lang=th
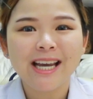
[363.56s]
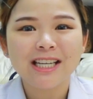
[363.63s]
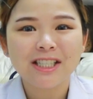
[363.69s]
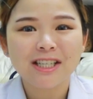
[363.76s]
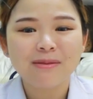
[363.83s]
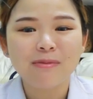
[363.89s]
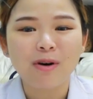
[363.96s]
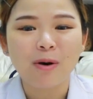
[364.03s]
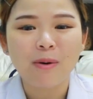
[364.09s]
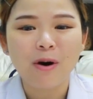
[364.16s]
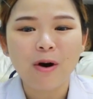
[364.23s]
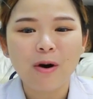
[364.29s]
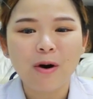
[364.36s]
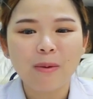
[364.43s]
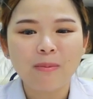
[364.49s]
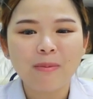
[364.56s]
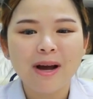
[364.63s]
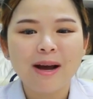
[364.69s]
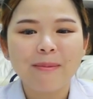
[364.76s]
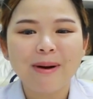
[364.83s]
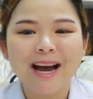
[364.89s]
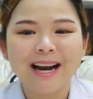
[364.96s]
เคชันหมอพร้อม
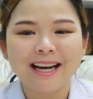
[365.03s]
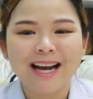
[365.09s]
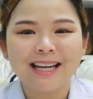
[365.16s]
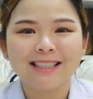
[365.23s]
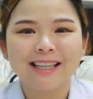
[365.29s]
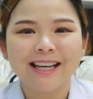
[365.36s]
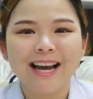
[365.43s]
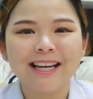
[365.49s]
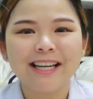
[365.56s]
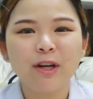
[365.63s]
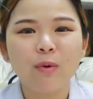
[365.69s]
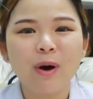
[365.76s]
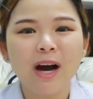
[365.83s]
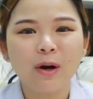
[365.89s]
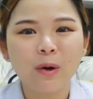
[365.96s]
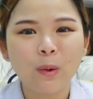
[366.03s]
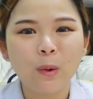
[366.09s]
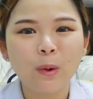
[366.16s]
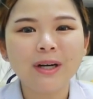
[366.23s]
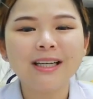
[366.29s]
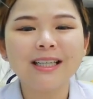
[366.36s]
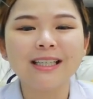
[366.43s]
ผ่านการสแกน QR
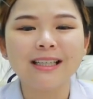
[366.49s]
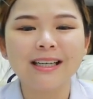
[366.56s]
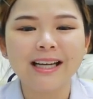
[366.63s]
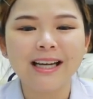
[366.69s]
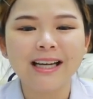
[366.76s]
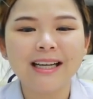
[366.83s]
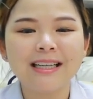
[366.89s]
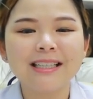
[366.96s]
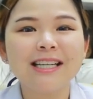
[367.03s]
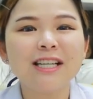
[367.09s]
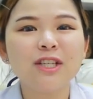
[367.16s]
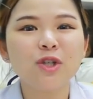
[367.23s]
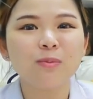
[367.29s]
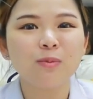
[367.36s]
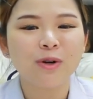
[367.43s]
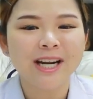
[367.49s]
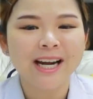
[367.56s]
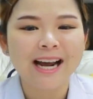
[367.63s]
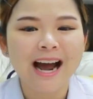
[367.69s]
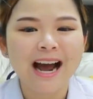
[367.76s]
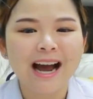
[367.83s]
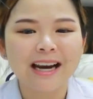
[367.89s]
code หรือลิงก์ที่จุดบริ
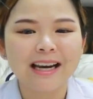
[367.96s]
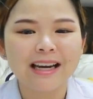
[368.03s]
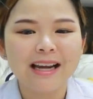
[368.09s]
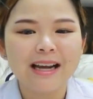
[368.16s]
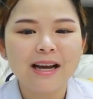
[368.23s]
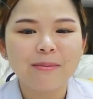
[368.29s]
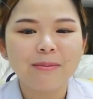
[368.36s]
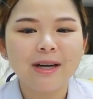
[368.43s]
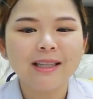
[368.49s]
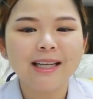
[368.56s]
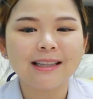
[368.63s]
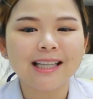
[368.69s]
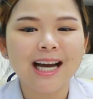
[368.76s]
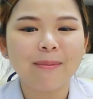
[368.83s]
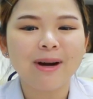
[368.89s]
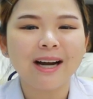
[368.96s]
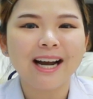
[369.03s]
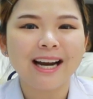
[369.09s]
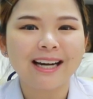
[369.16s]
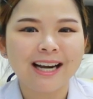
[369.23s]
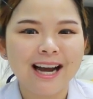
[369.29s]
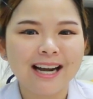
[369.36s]
การ เพื่อติดตามอา
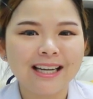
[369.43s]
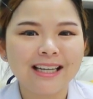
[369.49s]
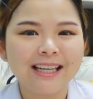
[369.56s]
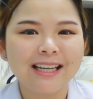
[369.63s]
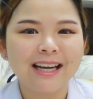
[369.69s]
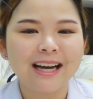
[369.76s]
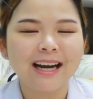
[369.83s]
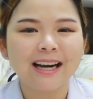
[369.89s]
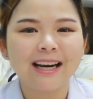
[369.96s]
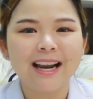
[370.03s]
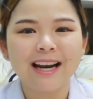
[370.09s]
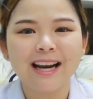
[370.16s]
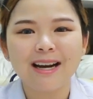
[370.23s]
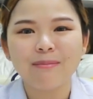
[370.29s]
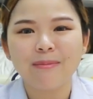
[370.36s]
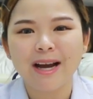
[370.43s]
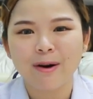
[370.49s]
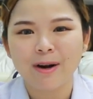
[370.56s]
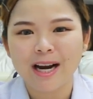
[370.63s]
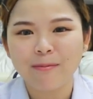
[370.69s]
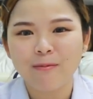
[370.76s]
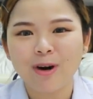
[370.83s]
การข้างเคียง และนัดหมาย
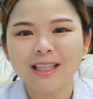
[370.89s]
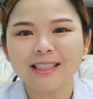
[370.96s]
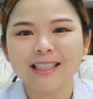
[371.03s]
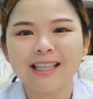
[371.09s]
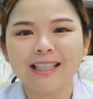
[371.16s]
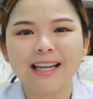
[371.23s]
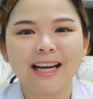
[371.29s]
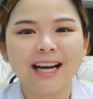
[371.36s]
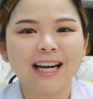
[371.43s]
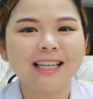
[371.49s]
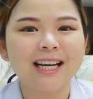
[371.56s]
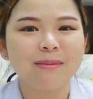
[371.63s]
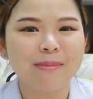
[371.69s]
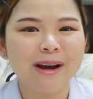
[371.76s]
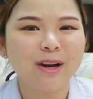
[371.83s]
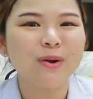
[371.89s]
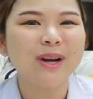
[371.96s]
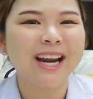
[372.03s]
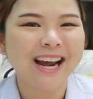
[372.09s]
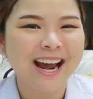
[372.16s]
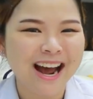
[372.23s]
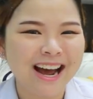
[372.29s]
รับวัคซีนในครั้งถัดไปด้วย
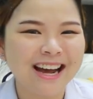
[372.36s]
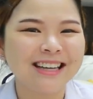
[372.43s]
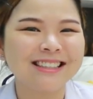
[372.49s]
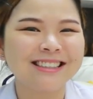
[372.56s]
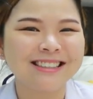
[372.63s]
นะคะ